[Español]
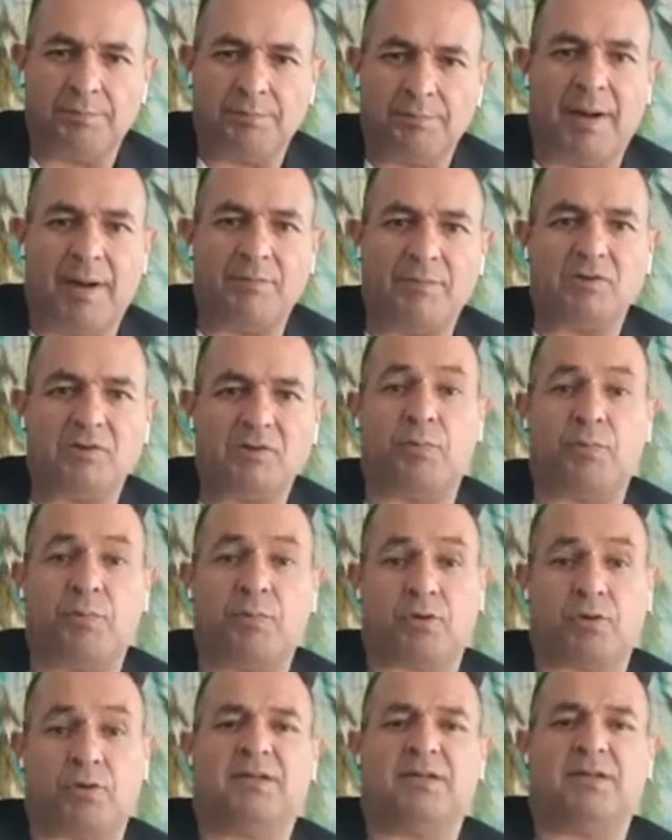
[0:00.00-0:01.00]
vamos
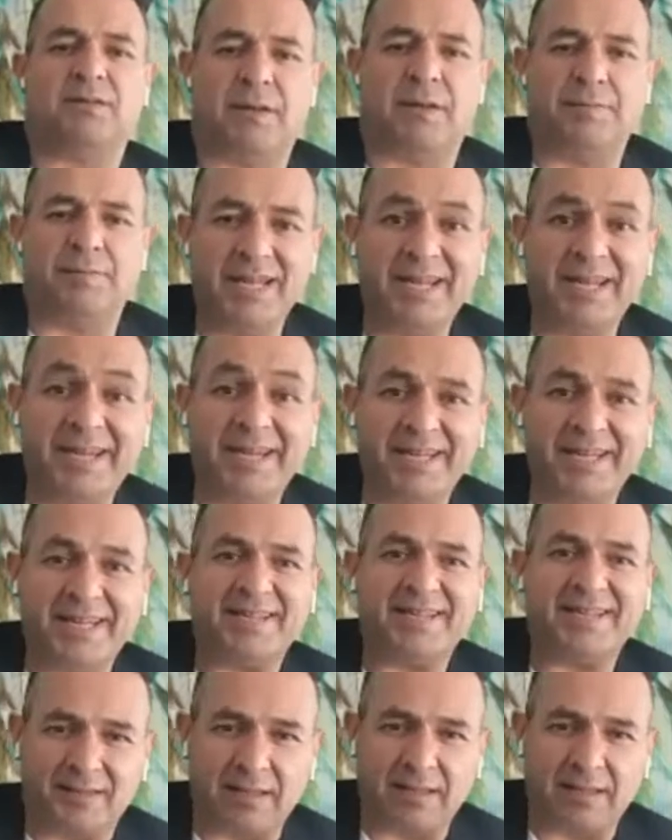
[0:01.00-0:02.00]
por 30.000 en
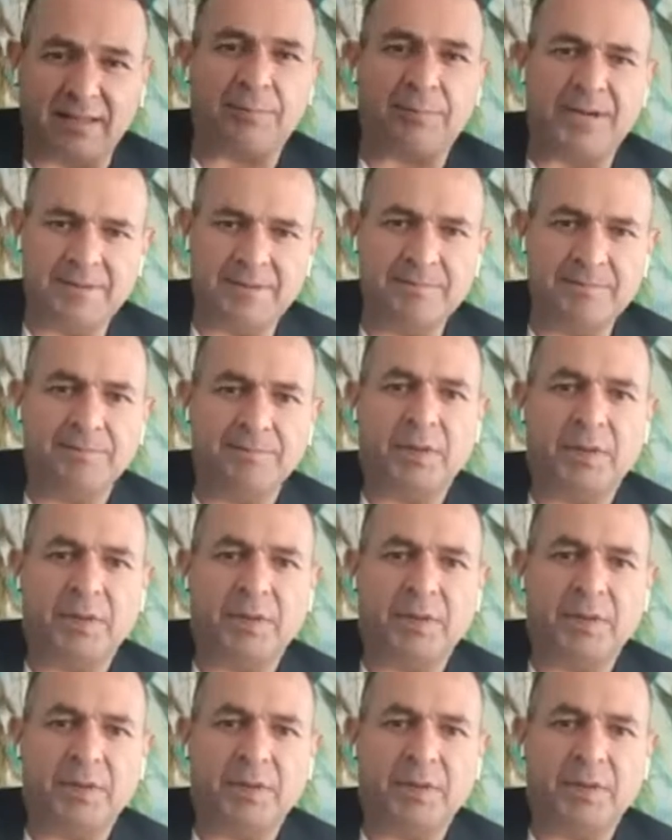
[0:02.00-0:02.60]
esta etapa.